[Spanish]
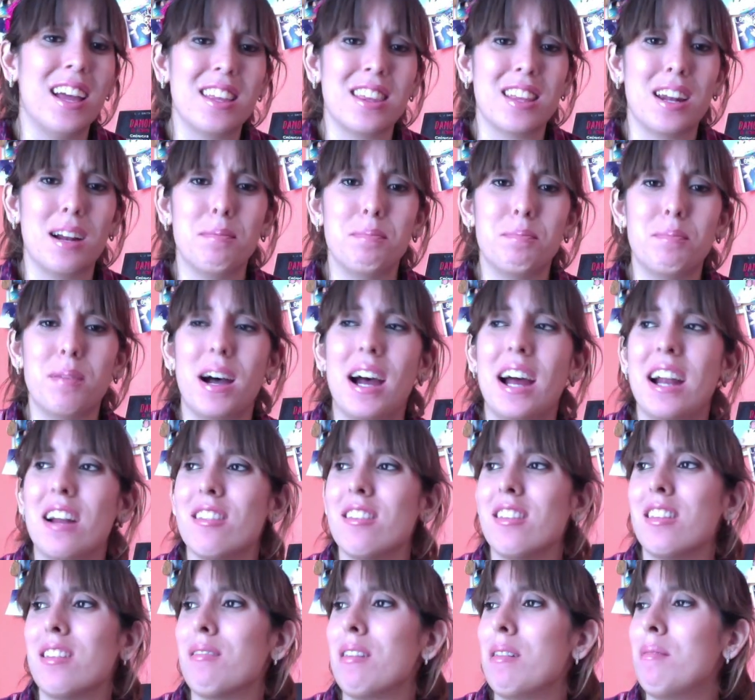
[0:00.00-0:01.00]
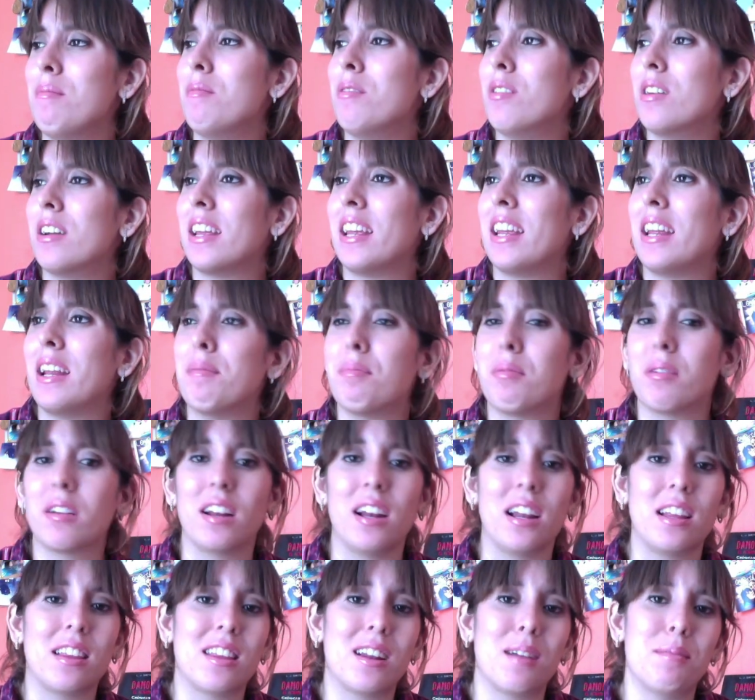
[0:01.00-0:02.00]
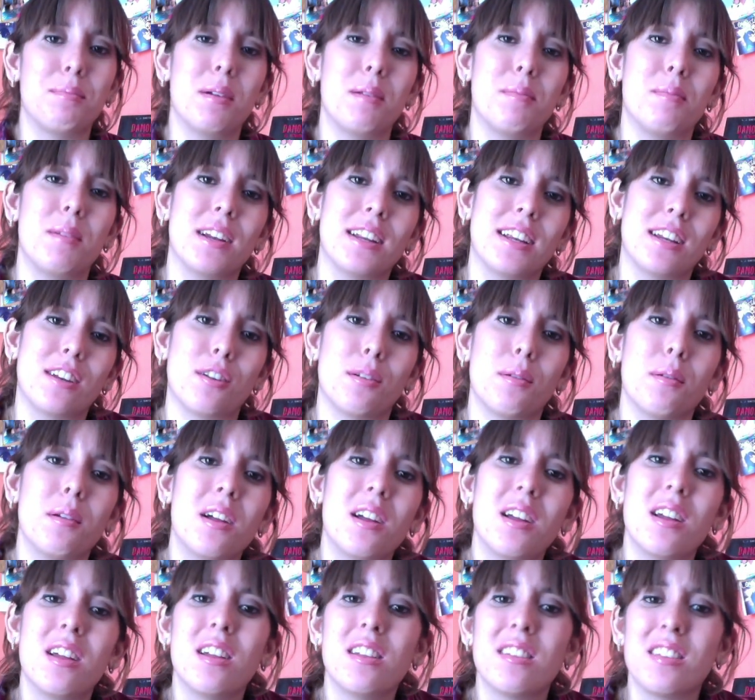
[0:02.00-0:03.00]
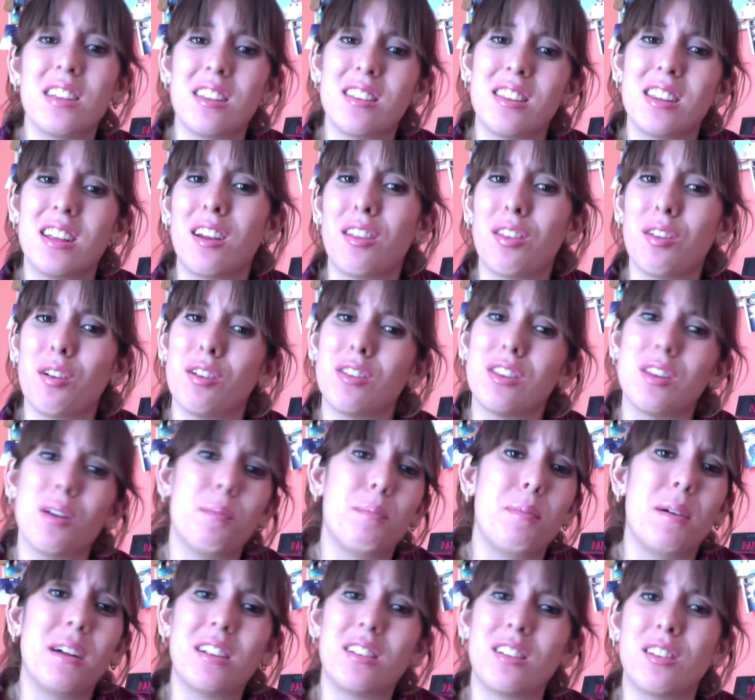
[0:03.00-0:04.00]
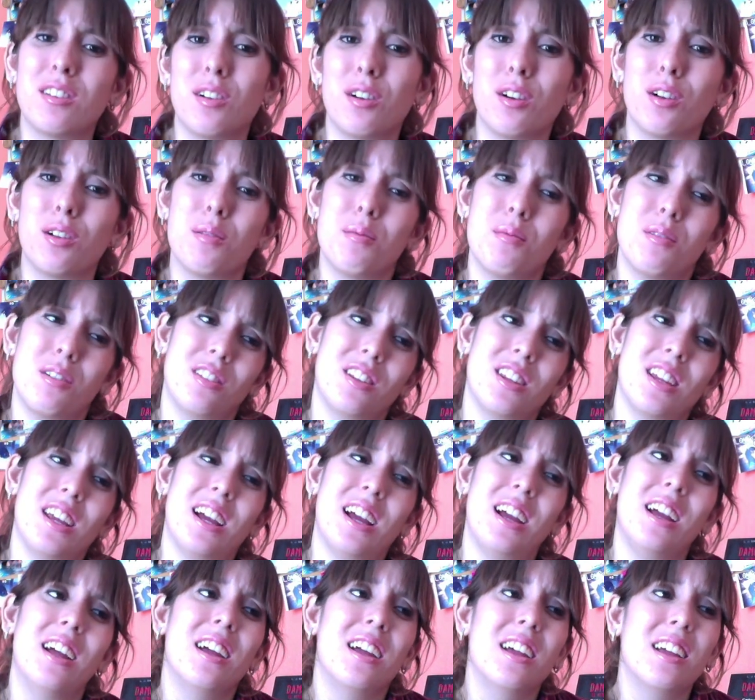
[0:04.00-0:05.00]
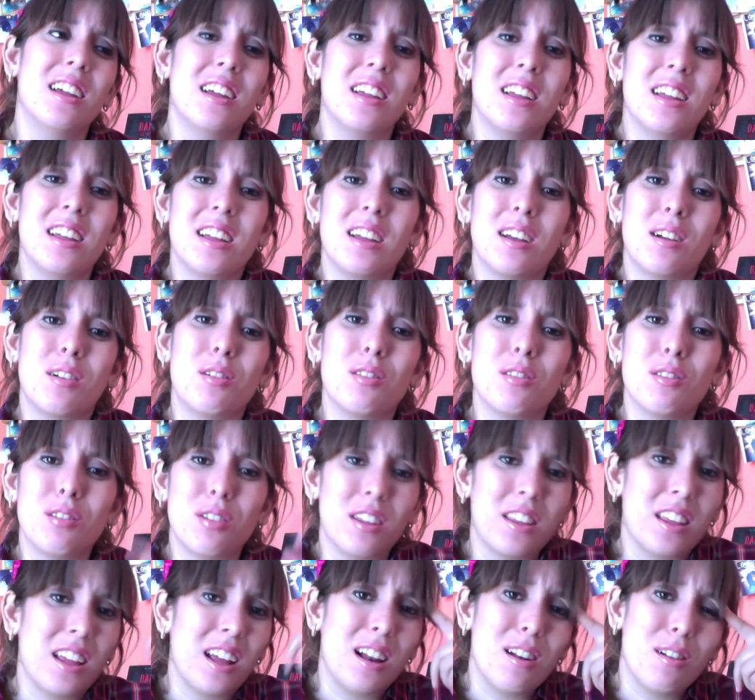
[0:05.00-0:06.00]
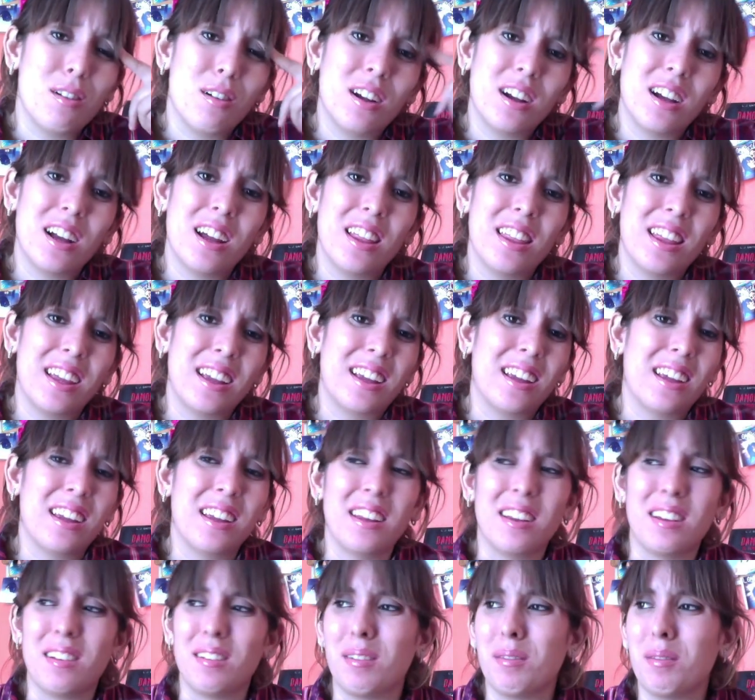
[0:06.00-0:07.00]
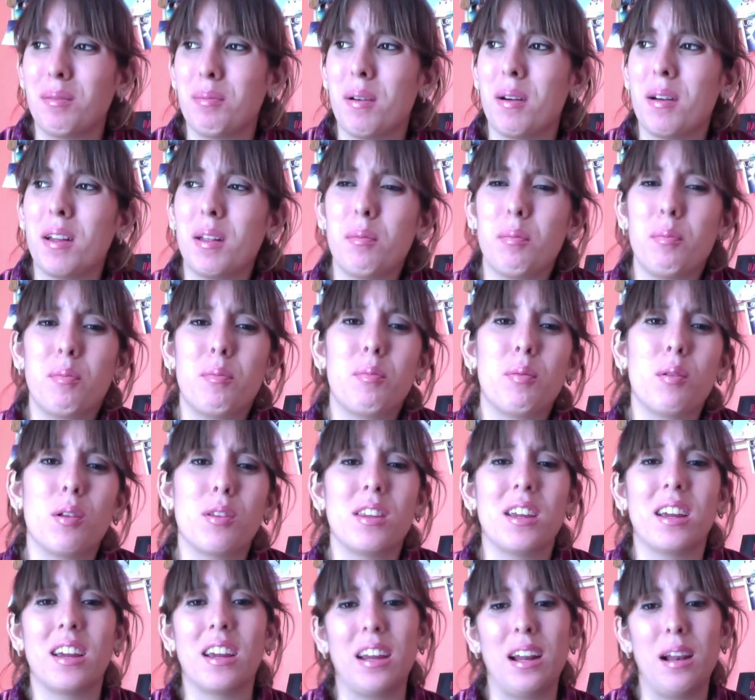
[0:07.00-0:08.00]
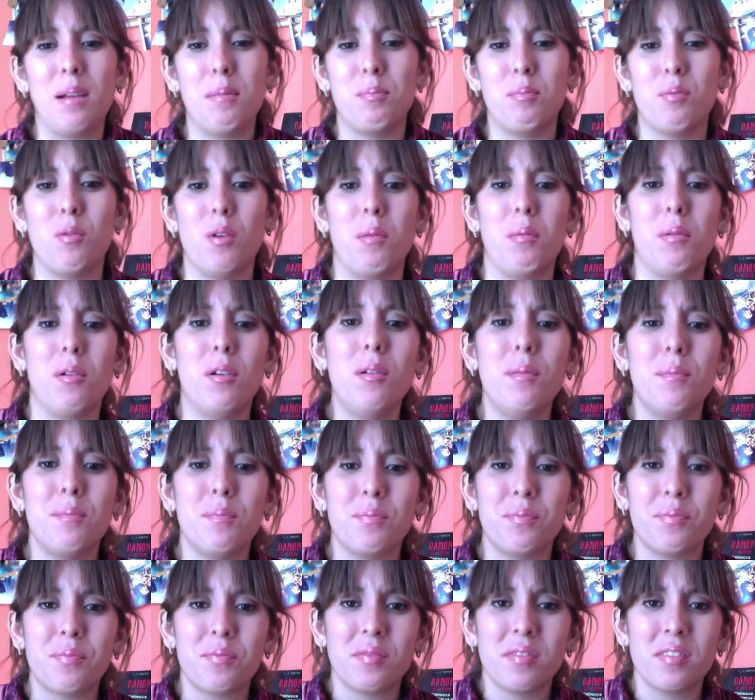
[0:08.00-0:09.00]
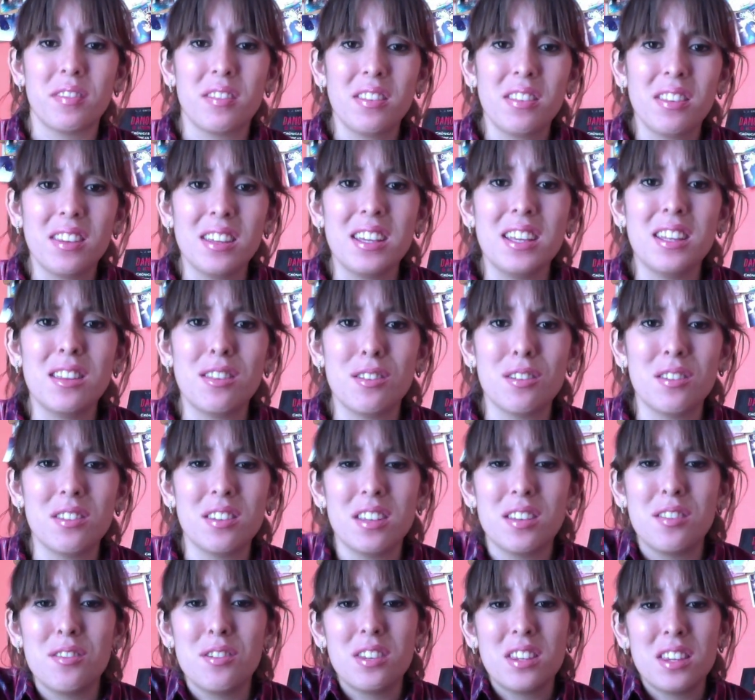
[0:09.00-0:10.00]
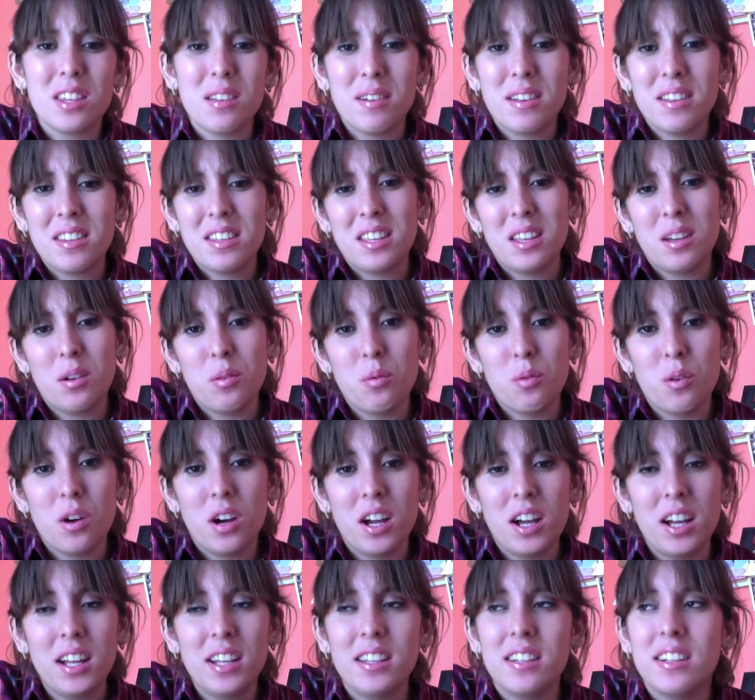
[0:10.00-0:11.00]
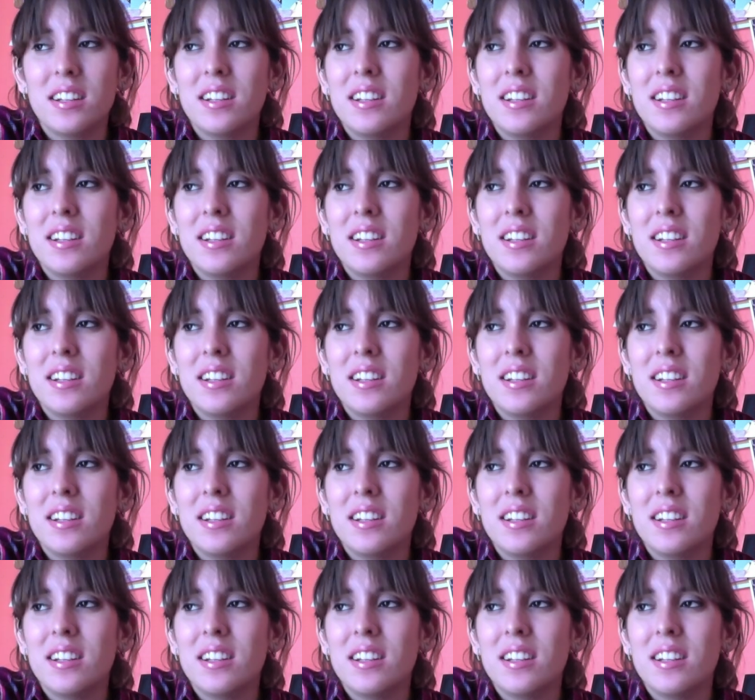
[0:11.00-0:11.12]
la atraparon, se va a morir porque la atrapa el malito sacerdote o pastor, como sea con su idea loca de que va a proteger el pueblo. Y entonces yo estaba así de, ¿what?